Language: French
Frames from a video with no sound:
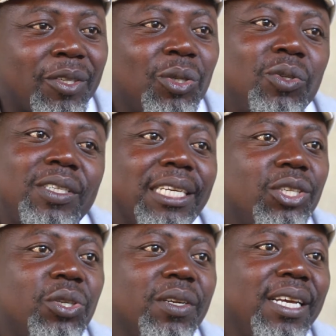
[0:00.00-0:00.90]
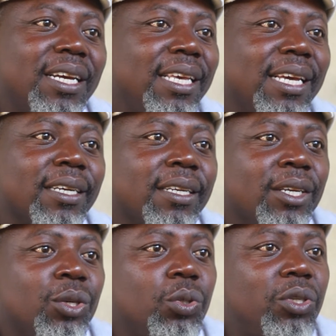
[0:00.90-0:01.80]
Parce que tu sais, je n'ai rien.
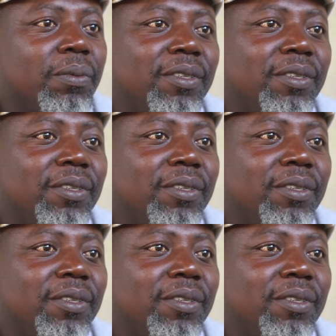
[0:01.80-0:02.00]
Je